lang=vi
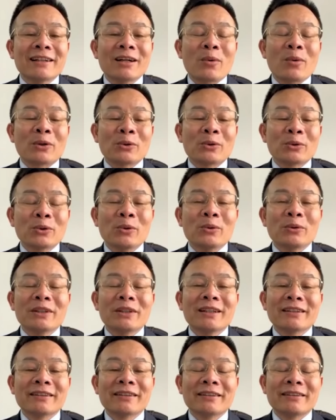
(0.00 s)
cơ quan tố tụng
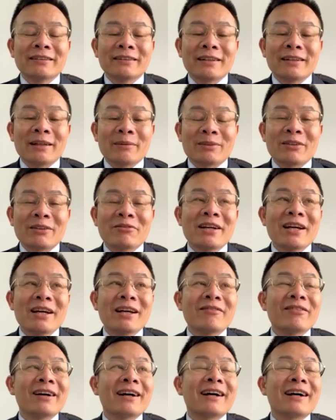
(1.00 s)
như là kiểm sát
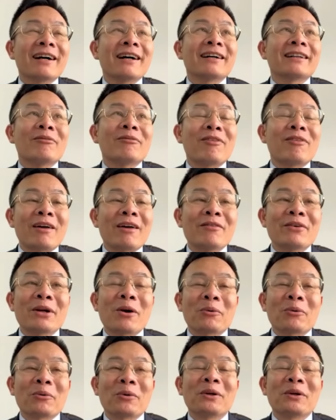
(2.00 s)
viên và thẩm phán phải
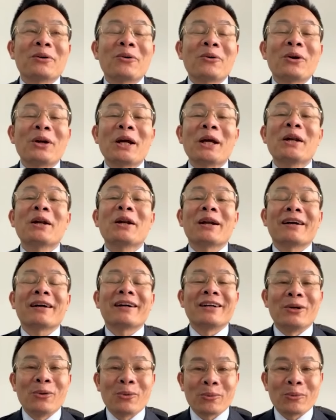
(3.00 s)
đọc nó là có lẽ là, là
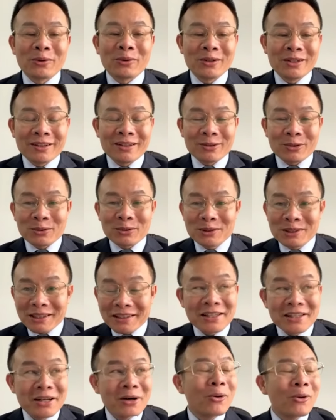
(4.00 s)
kỷ lục nó
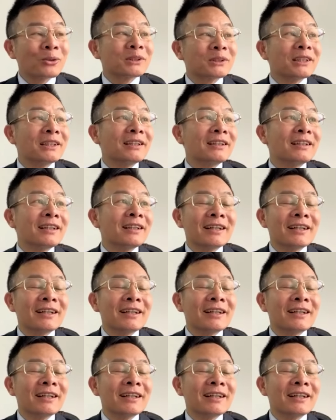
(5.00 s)
rất nhiều hồ sơ